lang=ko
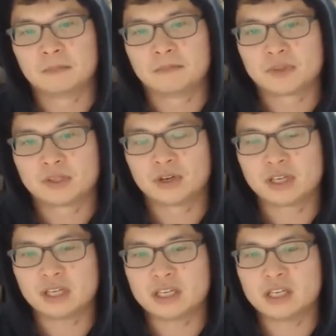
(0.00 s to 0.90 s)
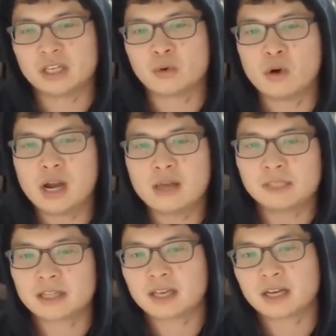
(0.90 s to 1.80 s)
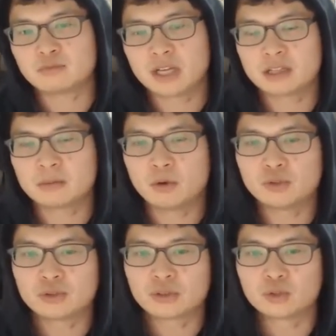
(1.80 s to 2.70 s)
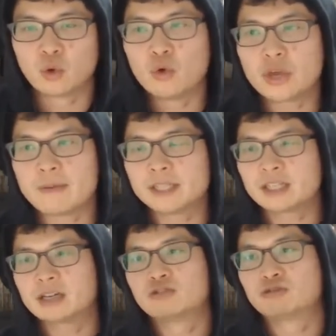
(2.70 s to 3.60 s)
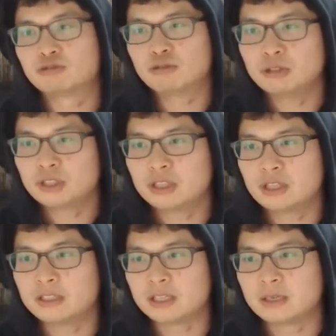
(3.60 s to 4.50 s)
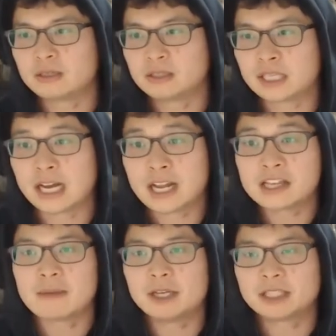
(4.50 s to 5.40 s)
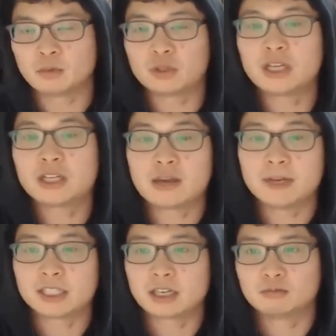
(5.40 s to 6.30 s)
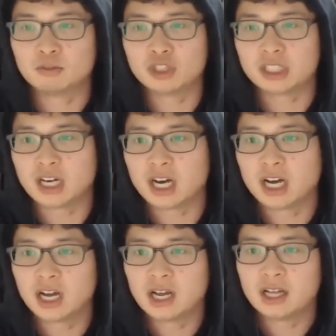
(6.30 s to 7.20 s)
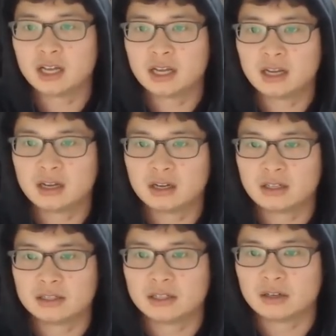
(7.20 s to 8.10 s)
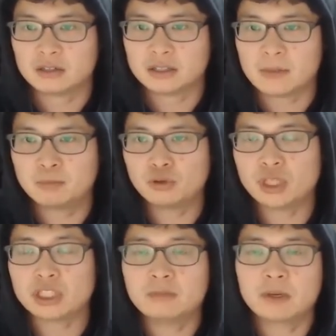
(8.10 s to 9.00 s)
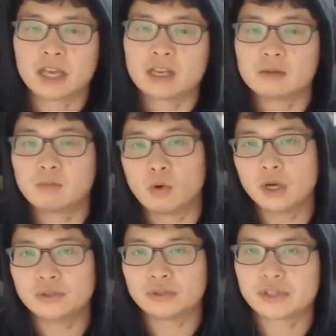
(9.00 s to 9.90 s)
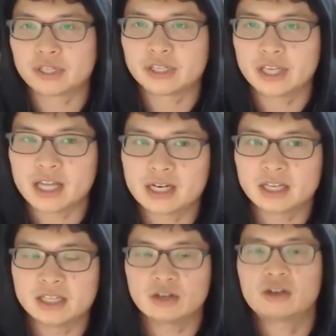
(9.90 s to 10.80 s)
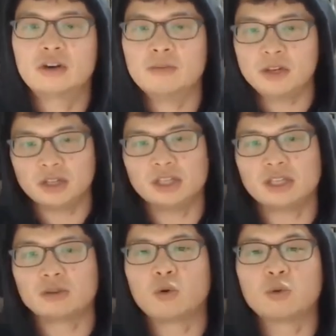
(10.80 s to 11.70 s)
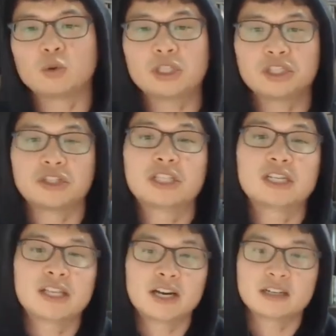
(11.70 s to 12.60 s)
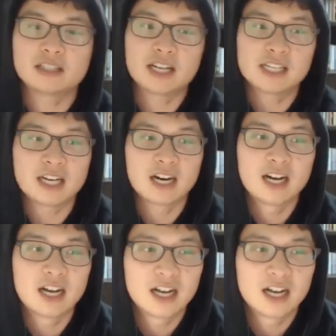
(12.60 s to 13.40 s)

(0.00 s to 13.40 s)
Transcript: 음, 여기 이, 이 골렘 사태가 우리한테 보여주는 거는 좋은 개발자가 누구고 이제 잘하는 개발자, 못하는 개발자가 무엇인가. 음. 프로젝트만 걔는 보호할 수 있었는데 그게 아니라 이 커뮤니티 공동체 전체를 생각을 하니까.